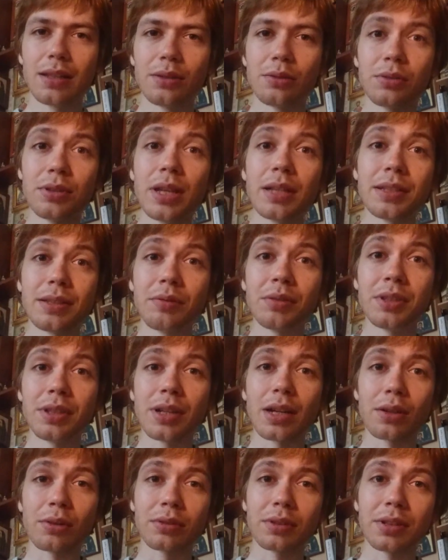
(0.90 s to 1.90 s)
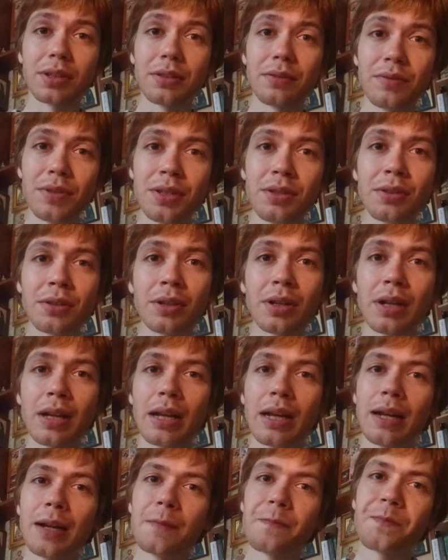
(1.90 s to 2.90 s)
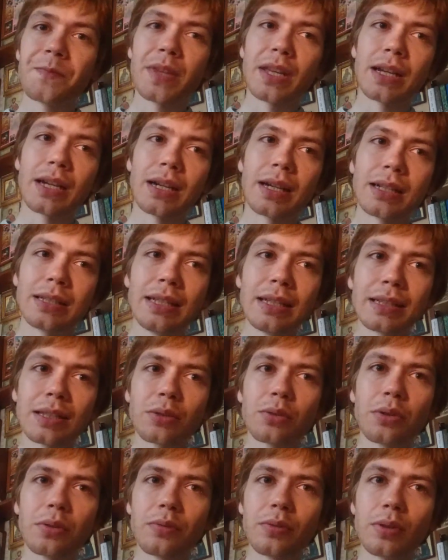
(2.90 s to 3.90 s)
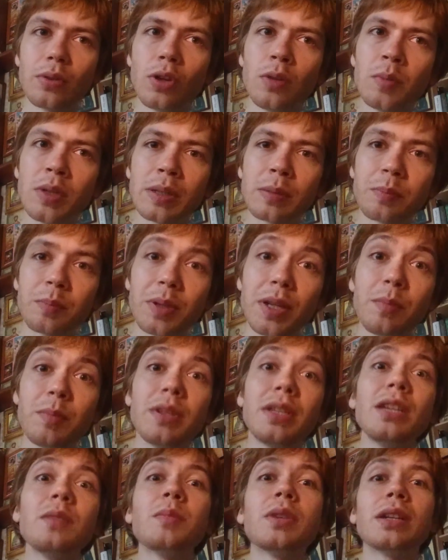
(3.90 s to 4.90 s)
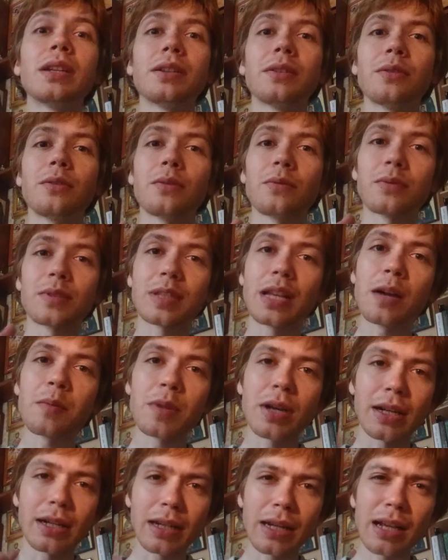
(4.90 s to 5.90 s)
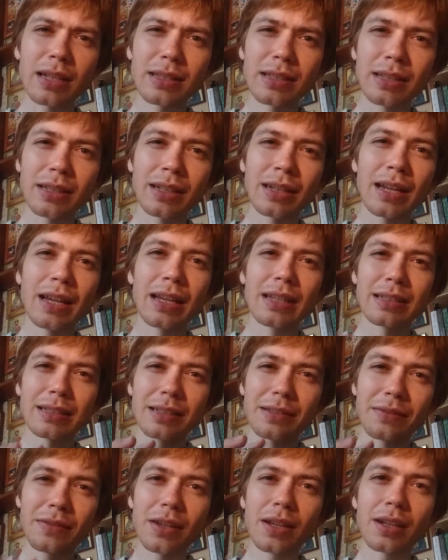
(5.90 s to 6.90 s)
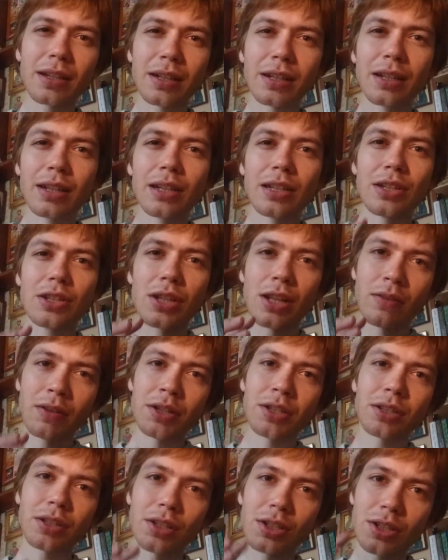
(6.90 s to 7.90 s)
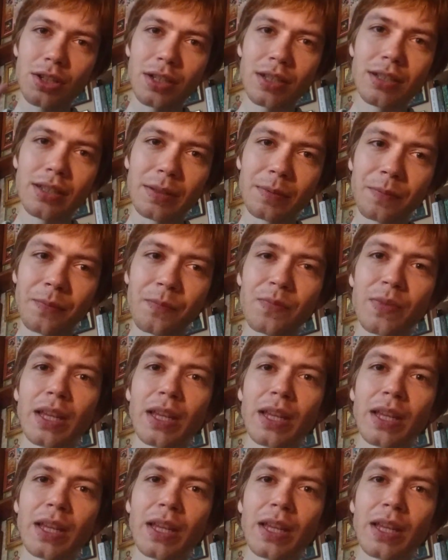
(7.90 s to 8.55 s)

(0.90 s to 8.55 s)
Друзья, сегодня короткое видео. А, есть такой феномен, применимый в самых разных сферах человеческой жизни.